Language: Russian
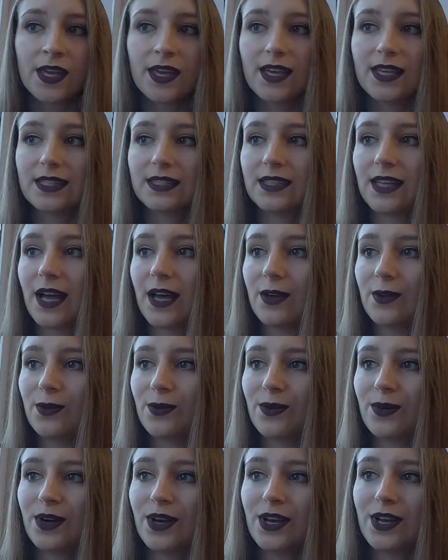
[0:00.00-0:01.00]
Я
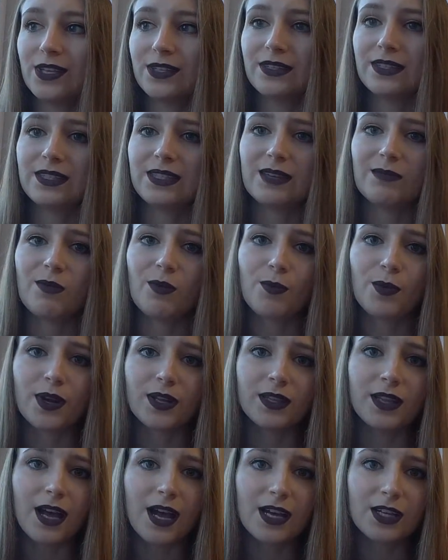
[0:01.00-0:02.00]
знаю систему
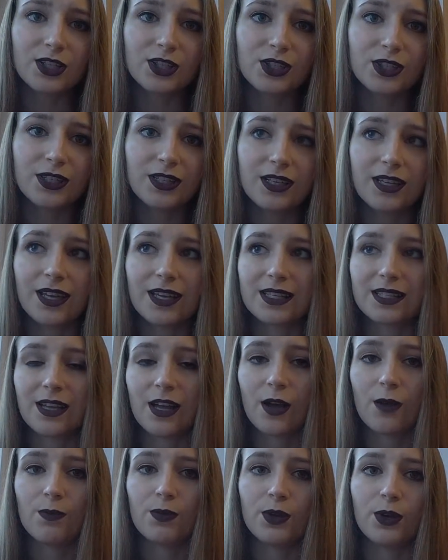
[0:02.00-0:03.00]
продажи, я
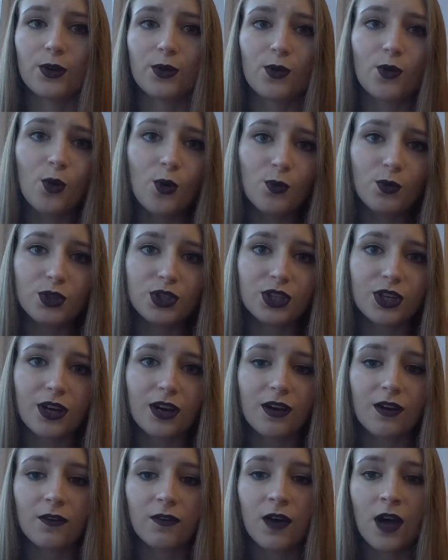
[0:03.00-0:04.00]
знаю
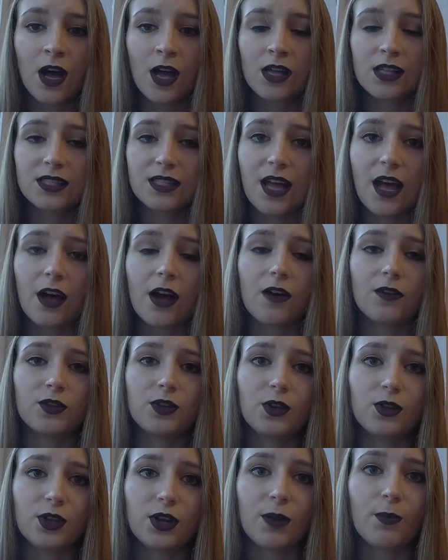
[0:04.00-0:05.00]
перекупщиков, знаю, как
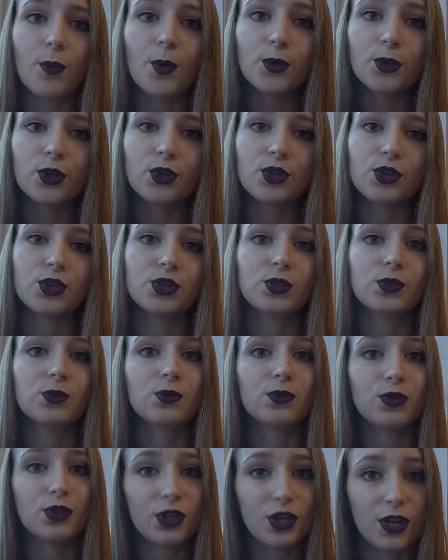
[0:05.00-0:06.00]
все это работает
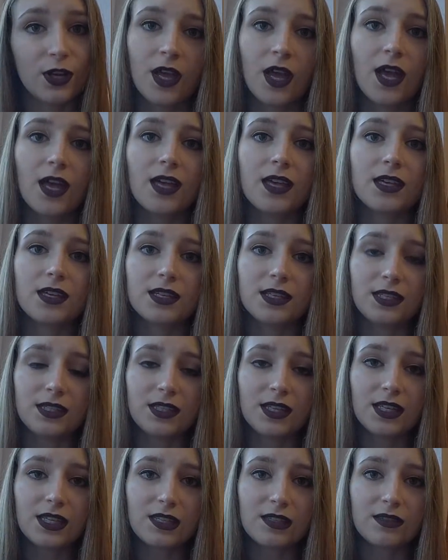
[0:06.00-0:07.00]
изнутри. И,
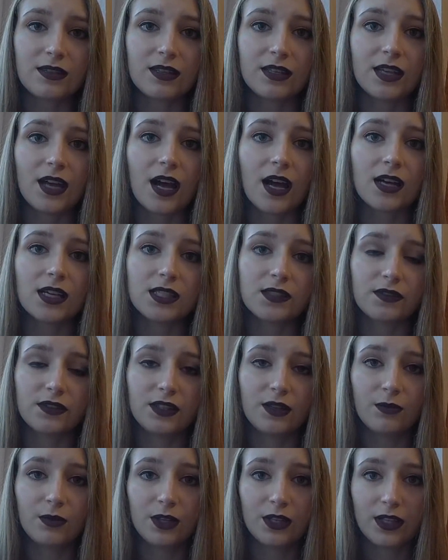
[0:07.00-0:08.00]
естественно, я
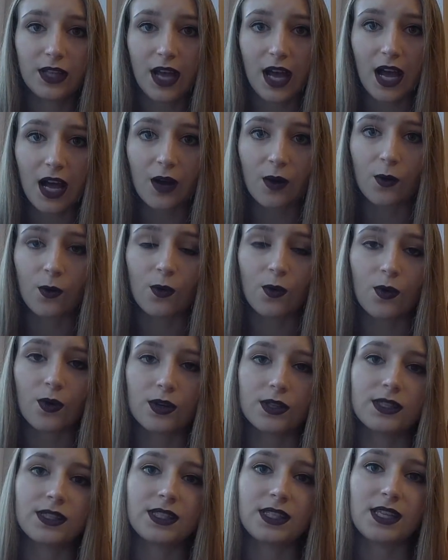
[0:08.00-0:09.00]
осведомлена
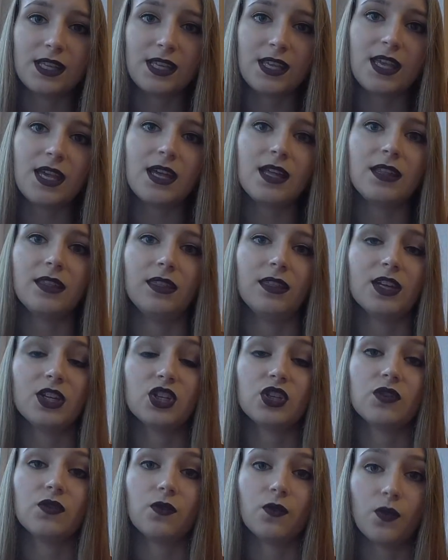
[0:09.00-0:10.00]
о цене на
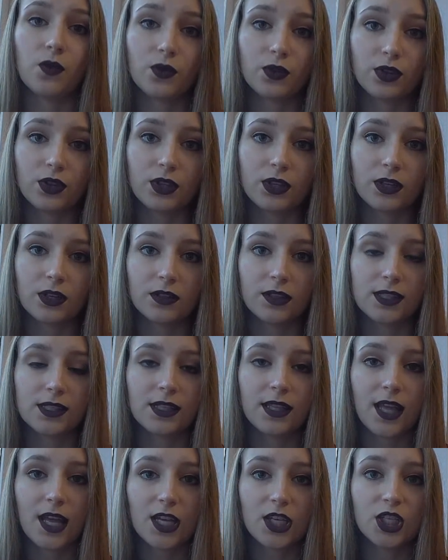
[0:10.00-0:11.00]
животных в
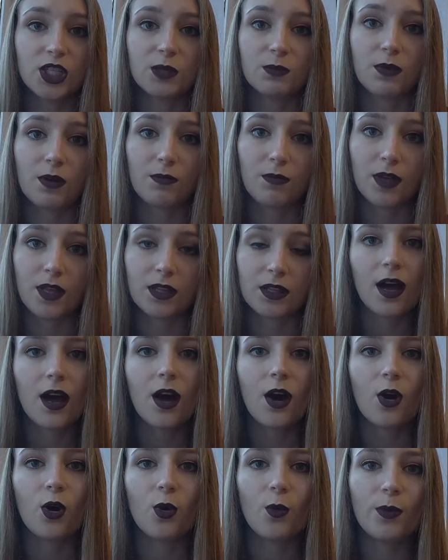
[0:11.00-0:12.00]
настоящий момент,
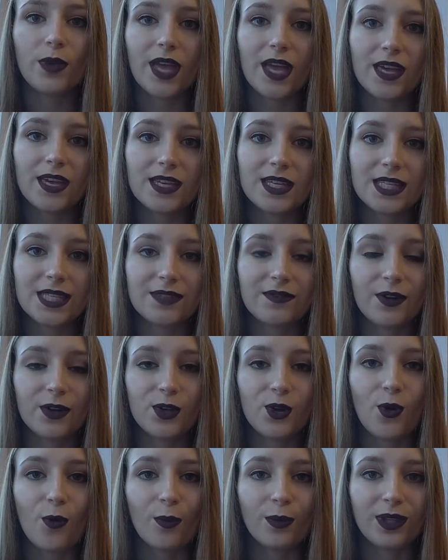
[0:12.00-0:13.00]
у меня есть
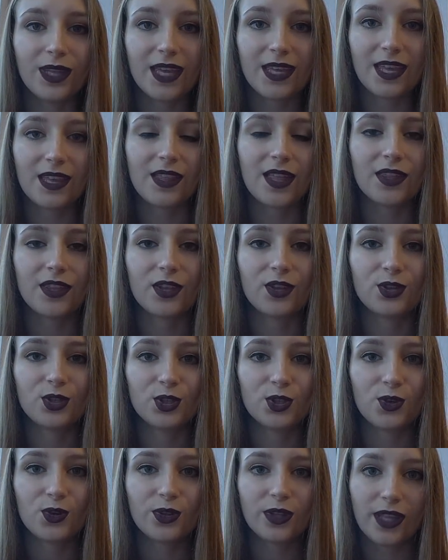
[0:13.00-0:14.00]
свое мнение на этот
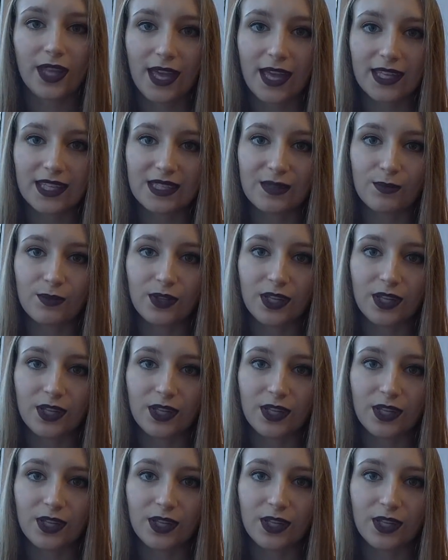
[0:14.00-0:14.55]
счет, и этим